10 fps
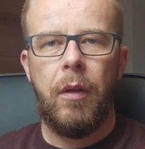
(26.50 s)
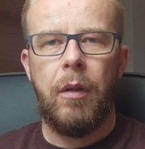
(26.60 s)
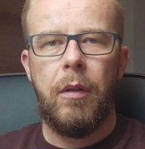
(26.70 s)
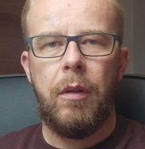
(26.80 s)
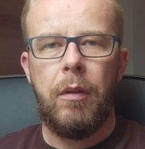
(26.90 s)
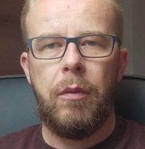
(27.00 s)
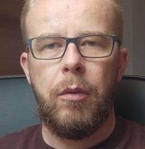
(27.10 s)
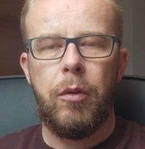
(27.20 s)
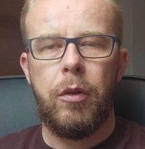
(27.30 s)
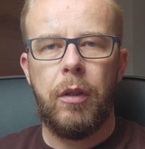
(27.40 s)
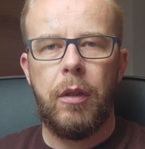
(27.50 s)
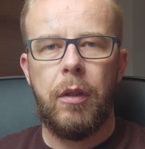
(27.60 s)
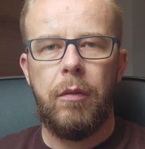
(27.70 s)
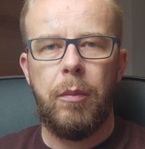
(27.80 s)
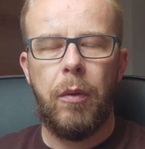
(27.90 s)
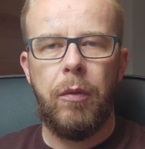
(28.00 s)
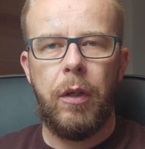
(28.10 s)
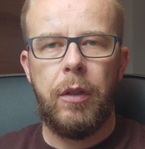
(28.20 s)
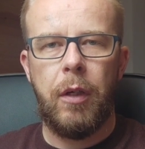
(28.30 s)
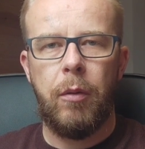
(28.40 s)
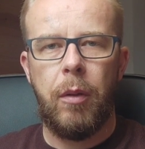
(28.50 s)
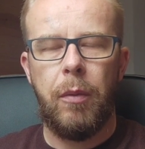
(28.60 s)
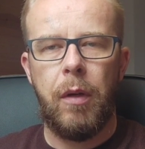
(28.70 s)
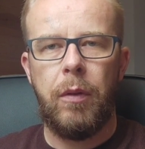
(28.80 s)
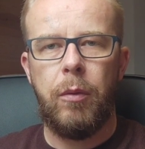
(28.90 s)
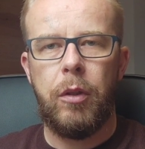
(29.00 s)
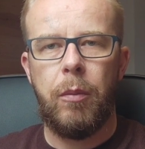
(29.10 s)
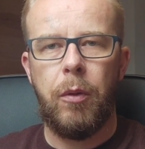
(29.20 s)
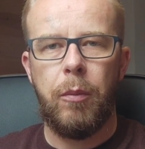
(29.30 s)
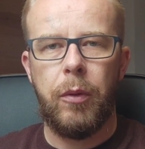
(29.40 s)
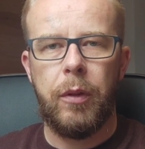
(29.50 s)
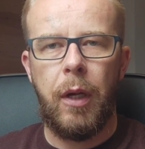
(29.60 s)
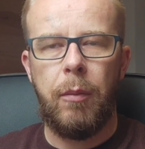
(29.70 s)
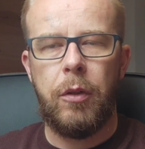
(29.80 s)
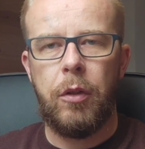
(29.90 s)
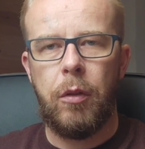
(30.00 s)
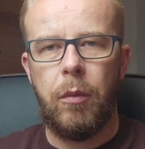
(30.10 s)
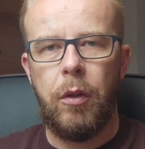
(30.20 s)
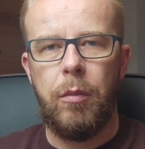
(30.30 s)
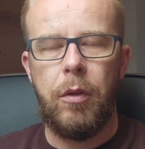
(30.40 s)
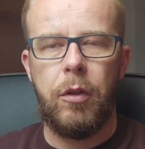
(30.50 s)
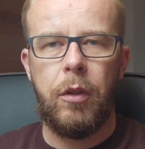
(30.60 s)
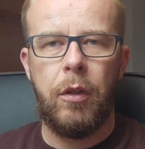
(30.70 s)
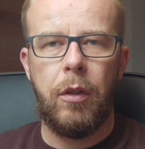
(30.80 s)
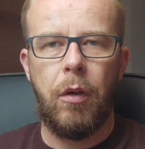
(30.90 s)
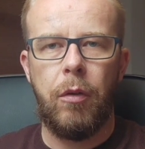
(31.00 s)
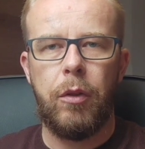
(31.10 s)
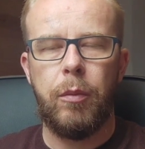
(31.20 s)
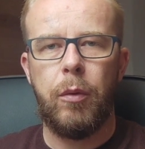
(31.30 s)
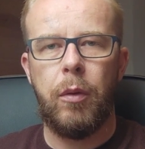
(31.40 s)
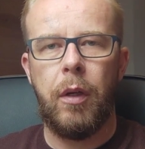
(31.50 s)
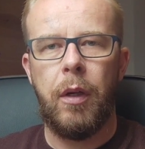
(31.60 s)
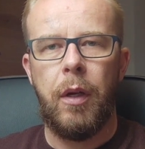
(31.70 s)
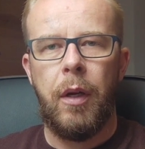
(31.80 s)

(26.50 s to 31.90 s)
yy, w różnych wypowiedziach, które pojawiły się pod postami, czy to moimi, czy innych osób, które